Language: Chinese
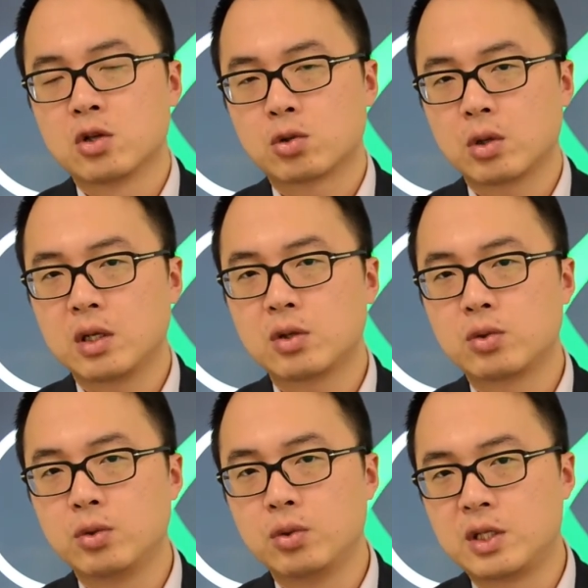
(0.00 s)
所以，
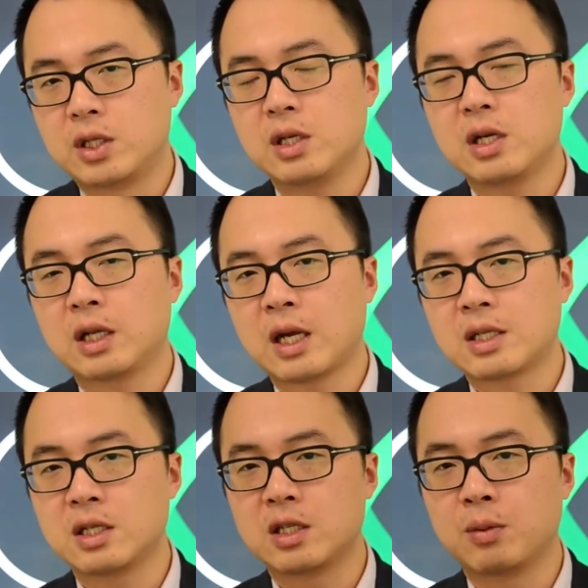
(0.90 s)
与其让它
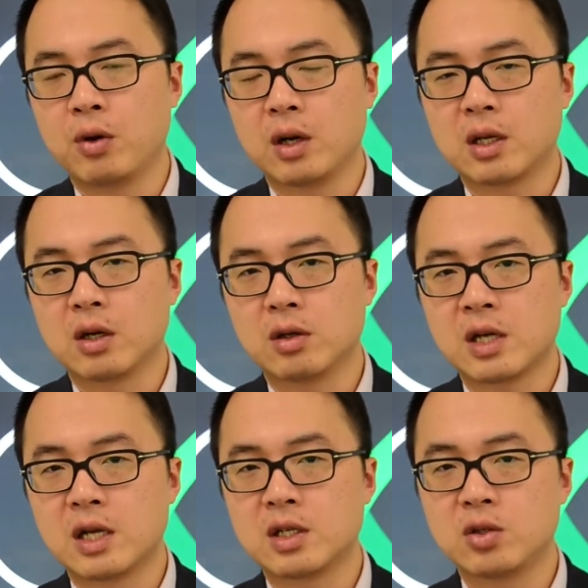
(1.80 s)
自己破了以后
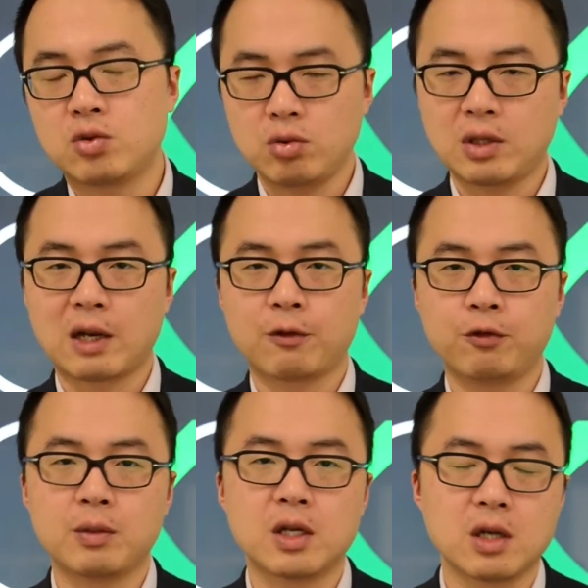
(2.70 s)
产生巨大的
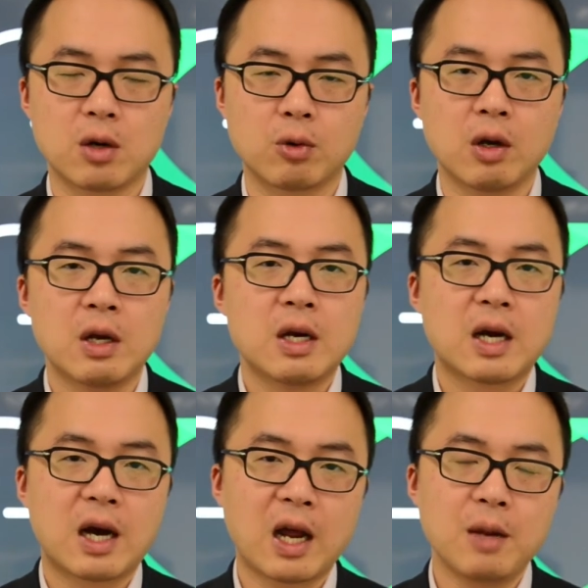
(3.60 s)
负面效果，
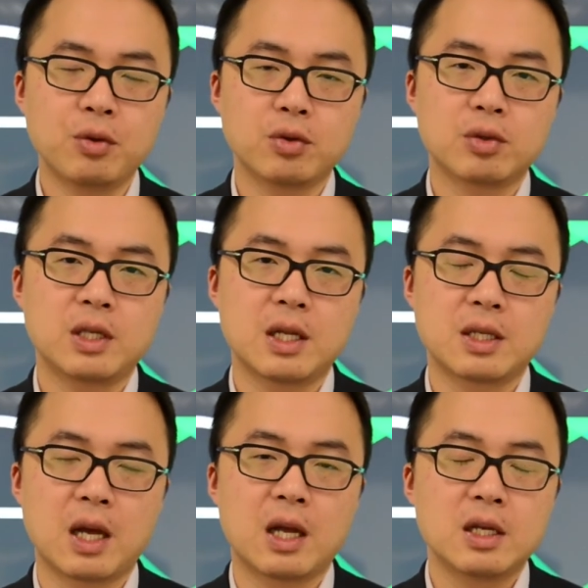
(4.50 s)
还不如现
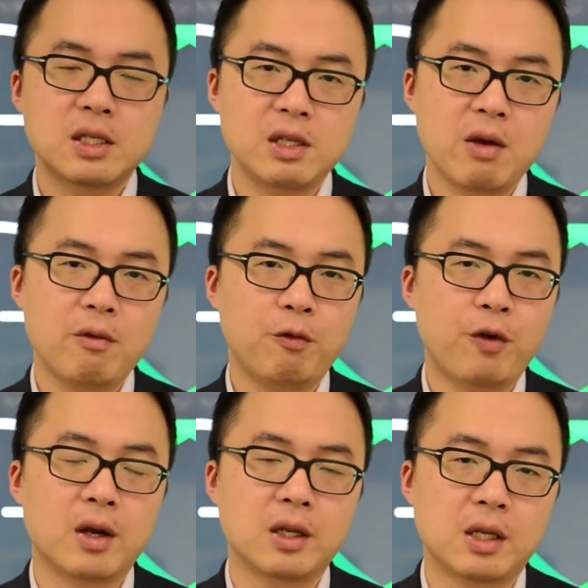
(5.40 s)
在先
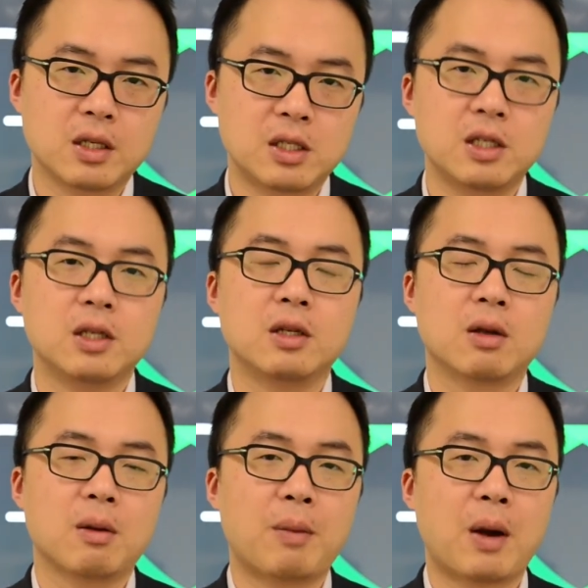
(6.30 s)
放一点气，
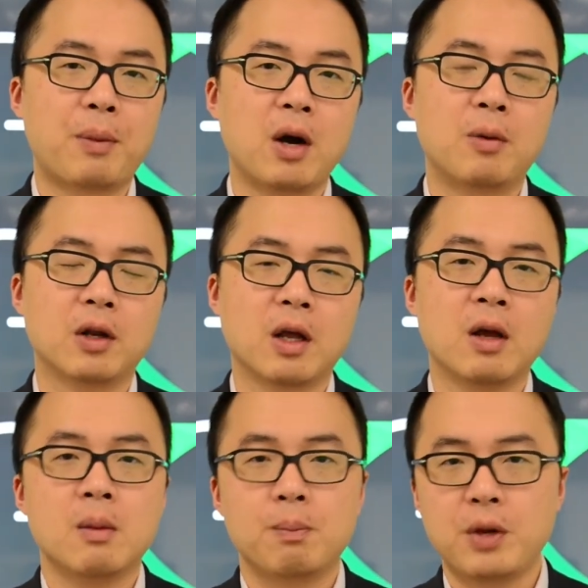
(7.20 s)
把泡泡呢
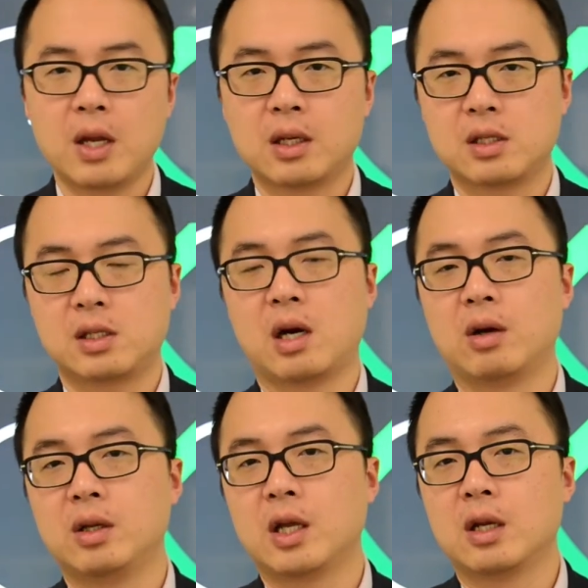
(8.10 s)
变得
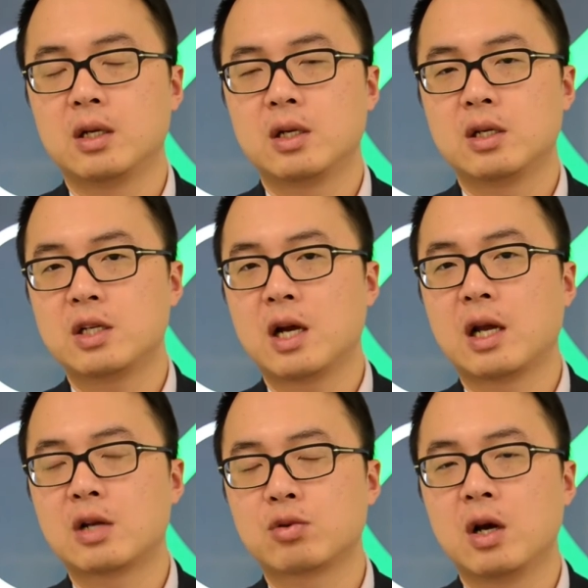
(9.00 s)
小一点。这样
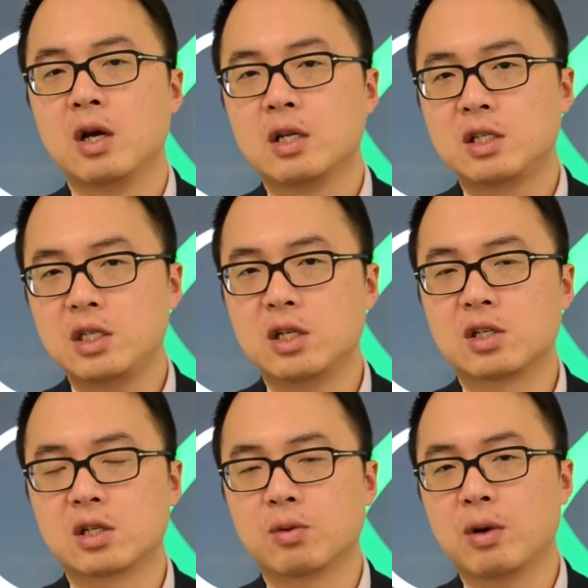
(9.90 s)
来说，即
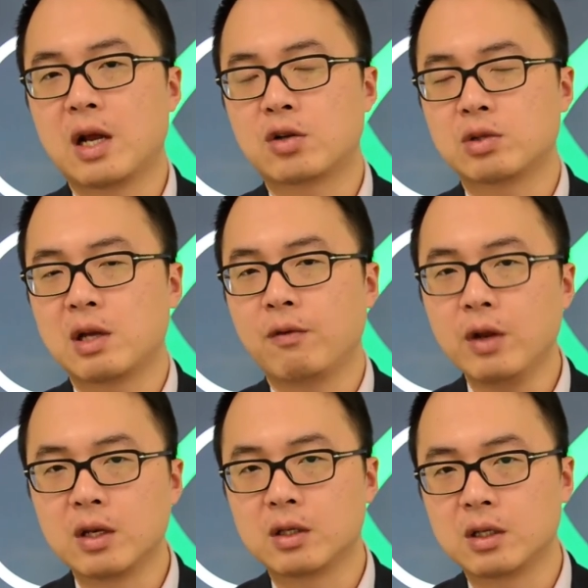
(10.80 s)
使未来出现
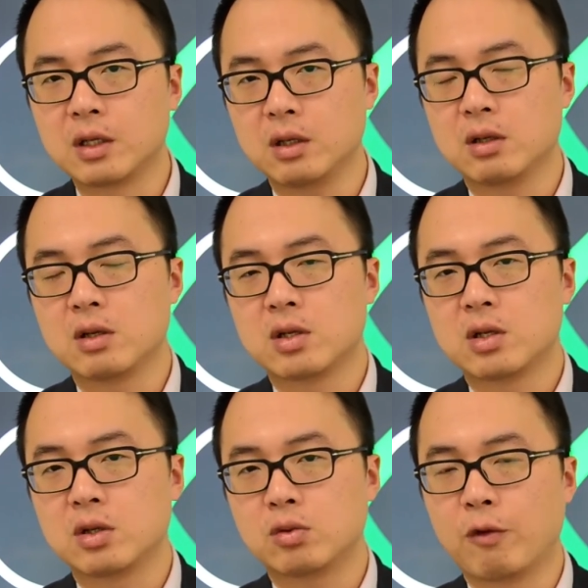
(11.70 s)
问题，
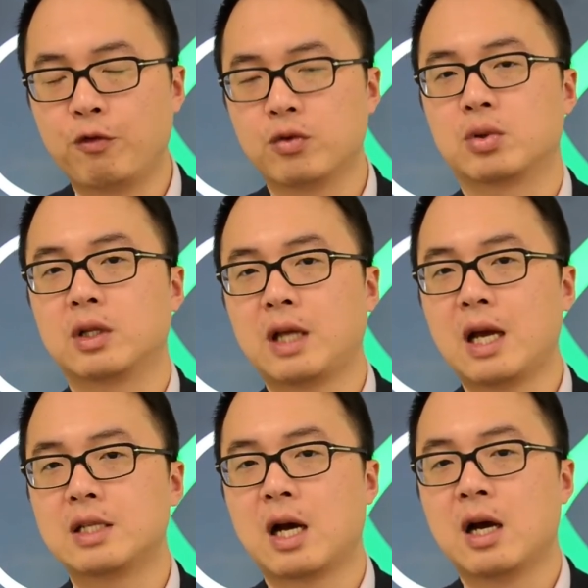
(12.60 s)
所付出的
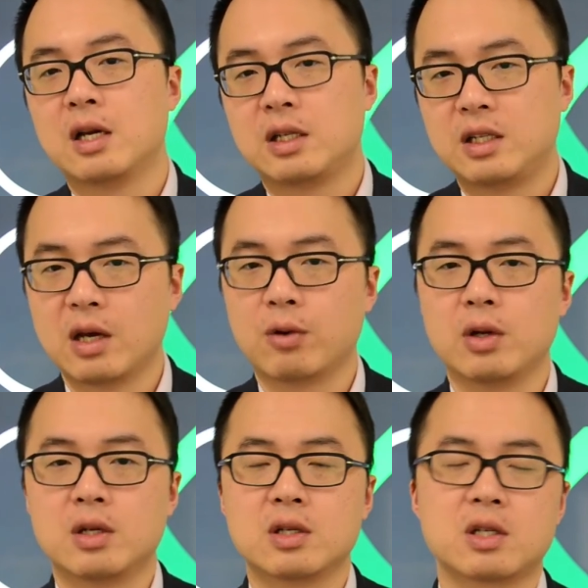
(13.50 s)
代价也
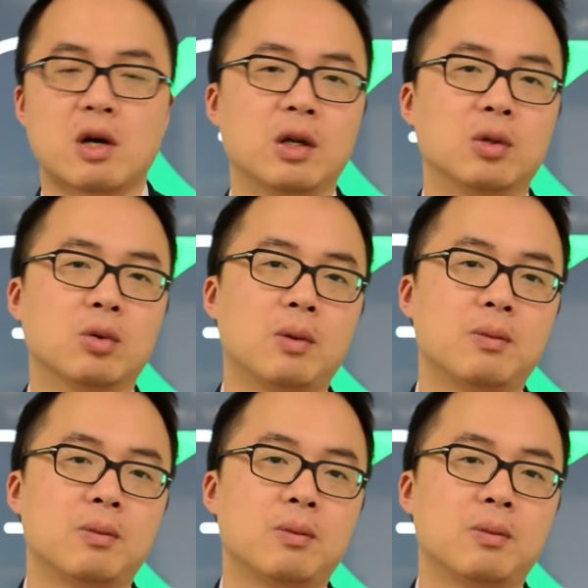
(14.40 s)
会少很多。